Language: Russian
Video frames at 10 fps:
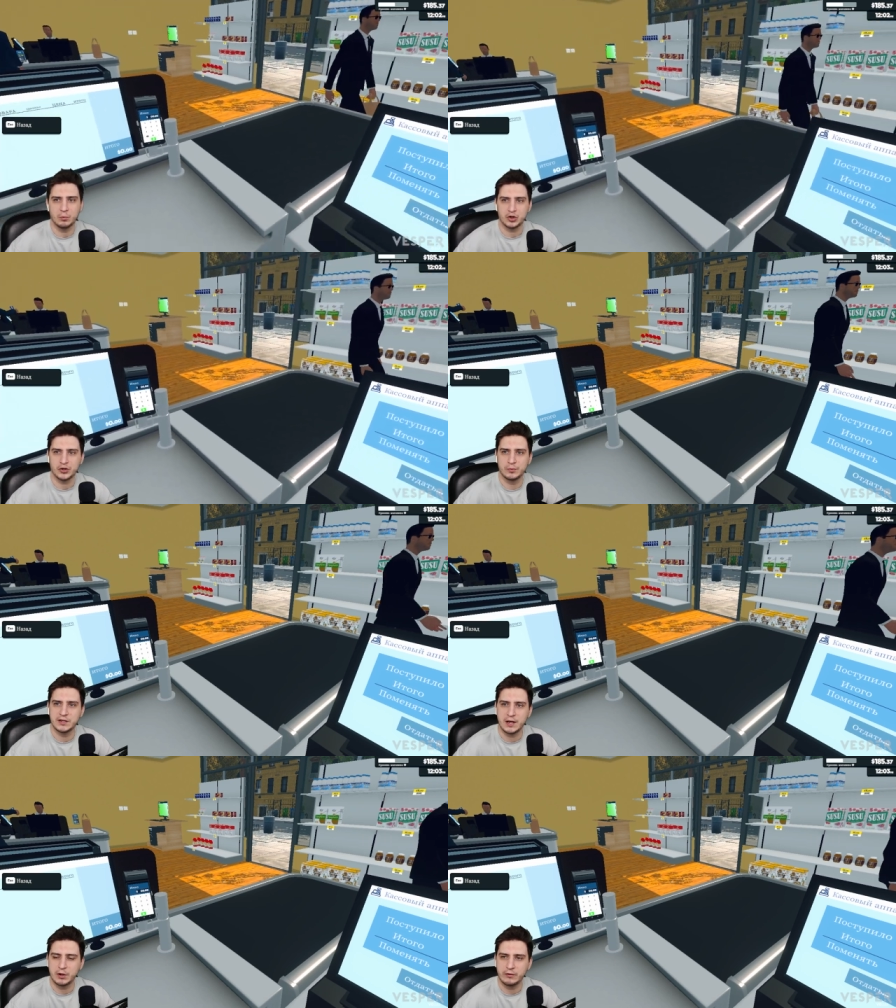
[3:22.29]
Может быть,
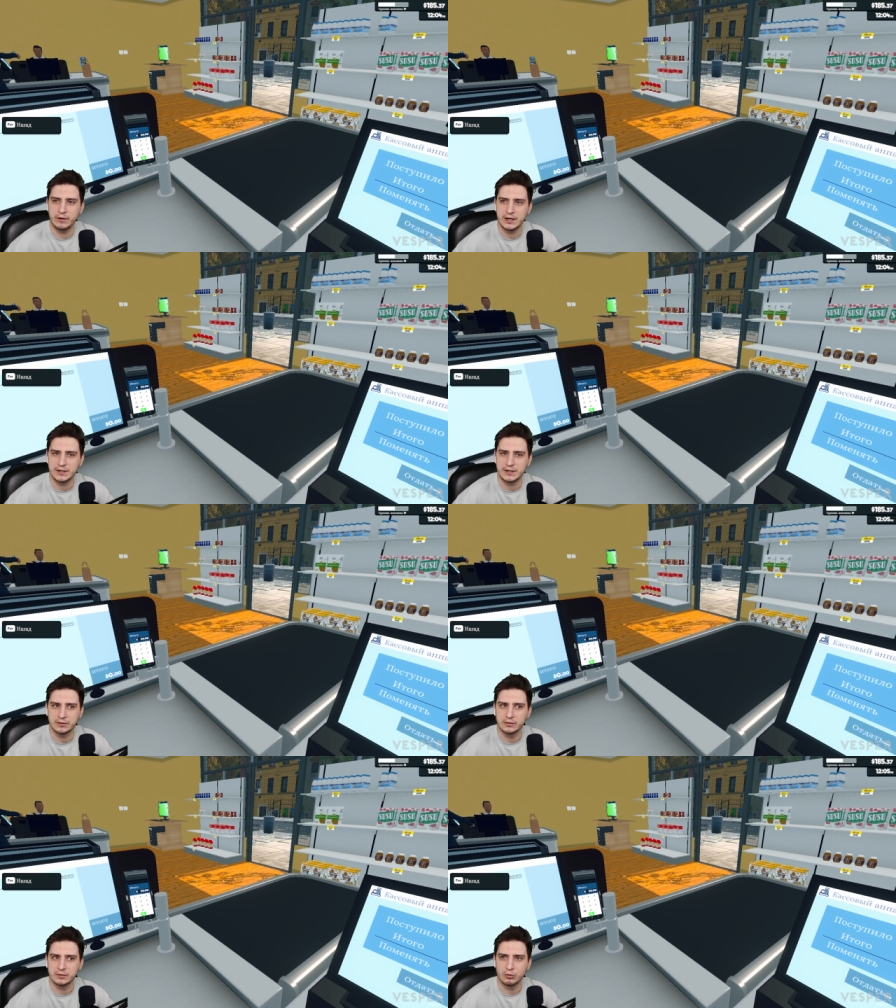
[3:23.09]
нам хватит
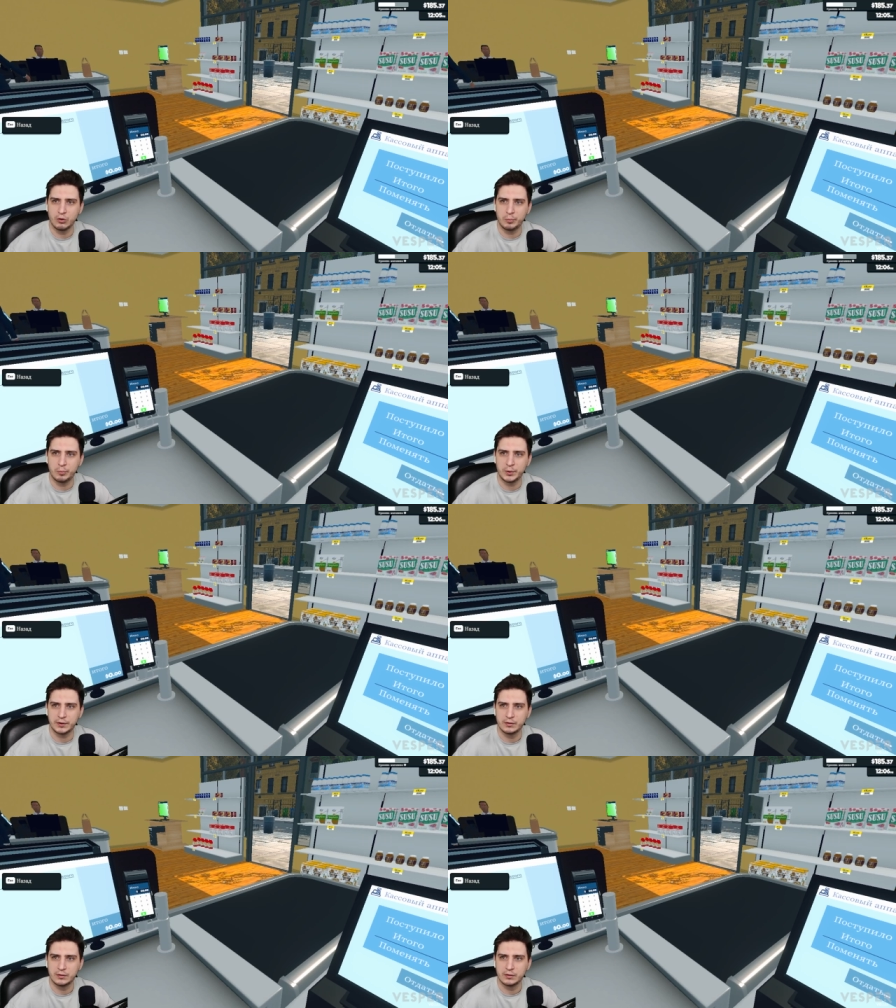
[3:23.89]
опыта